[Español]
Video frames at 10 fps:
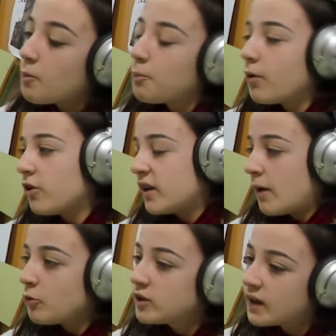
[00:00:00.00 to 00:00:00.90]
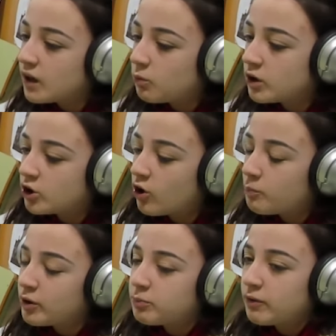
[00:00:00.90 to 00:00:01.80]
Podríamos tener
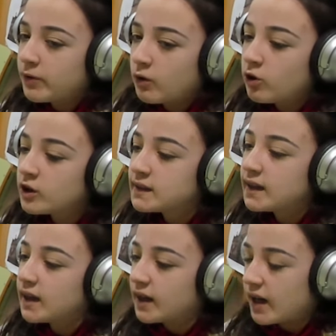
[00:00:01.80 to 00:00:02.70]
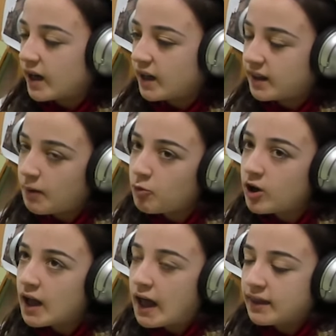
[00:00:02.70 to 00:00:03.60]
nuestro propio feudo si
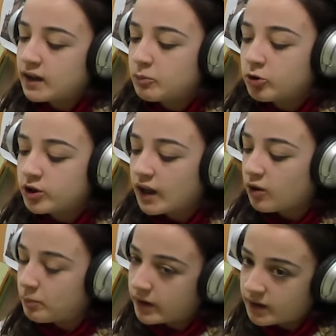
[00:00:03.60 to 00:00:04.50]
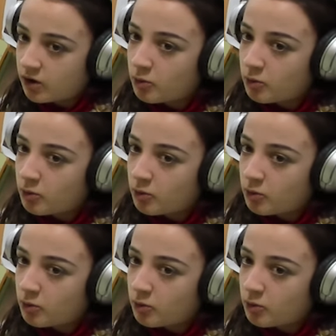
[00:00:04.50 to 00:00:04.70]
realizamos la ceremonia de